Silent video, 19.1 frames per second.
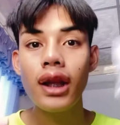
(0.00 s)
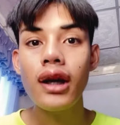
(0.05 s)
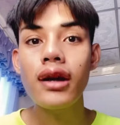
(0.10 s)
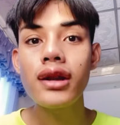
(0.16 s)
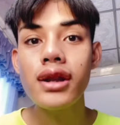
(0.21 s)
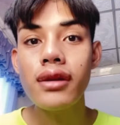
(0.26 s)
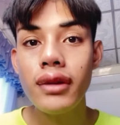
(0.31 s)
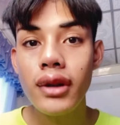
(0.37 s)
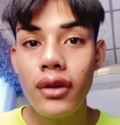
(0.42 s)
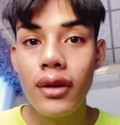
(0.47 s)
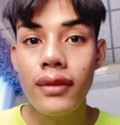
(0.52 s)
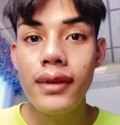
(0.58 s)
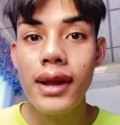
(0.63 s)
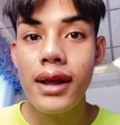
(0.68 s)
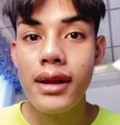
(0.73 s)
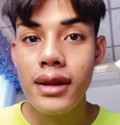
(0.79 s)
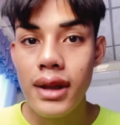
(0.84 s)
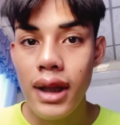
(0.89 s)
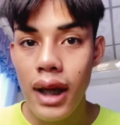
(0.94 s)
ก็จะประคบ
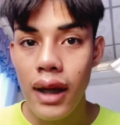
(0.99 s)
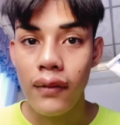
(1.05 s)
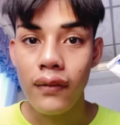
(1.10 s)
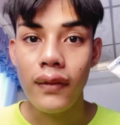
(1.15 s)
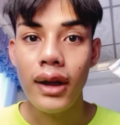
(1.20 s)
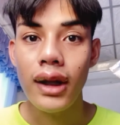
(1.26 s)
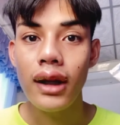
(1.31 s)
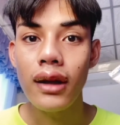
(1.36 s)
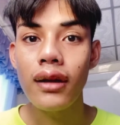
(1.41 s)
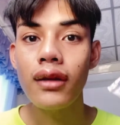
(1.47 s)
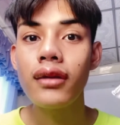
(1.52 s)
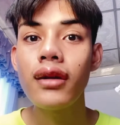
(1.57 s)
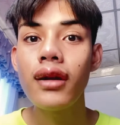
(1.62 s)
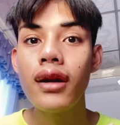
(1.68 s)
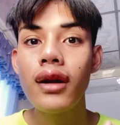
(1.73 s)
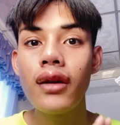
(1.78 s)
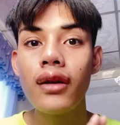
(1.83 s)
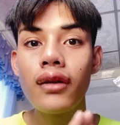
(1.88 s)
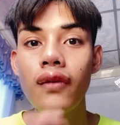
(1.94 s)
เย็น3วันแล้ว
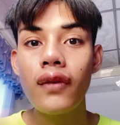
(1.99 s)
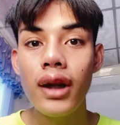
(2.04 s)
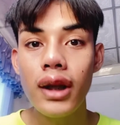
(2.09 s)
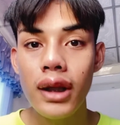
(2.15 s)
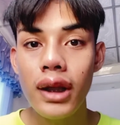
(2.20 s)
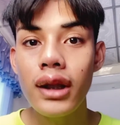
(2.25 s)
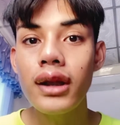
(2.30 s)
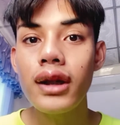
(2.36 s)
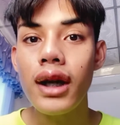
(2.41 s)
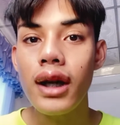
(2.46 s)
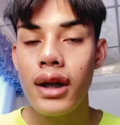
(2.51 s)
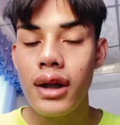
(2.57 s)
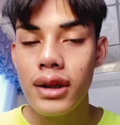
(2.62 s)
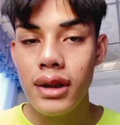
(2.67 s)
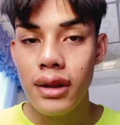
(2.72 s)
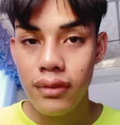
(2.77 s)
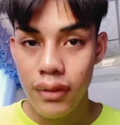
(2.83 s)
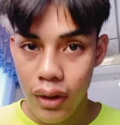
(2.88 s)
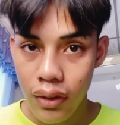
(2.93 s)
วันที่เหลือก็
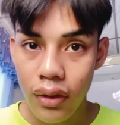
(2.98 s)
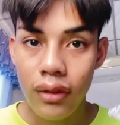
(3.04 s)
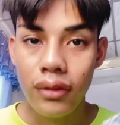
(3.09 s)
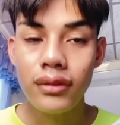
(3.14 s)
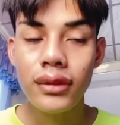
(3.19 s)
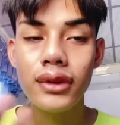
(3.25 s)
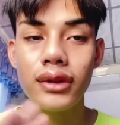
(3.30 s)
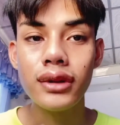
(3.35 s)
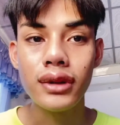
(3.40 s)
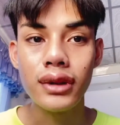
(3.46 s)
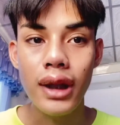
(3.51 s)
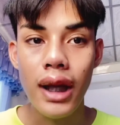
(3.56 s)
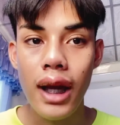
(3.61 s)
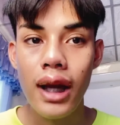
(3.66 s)
จะประคบอุ่นนะ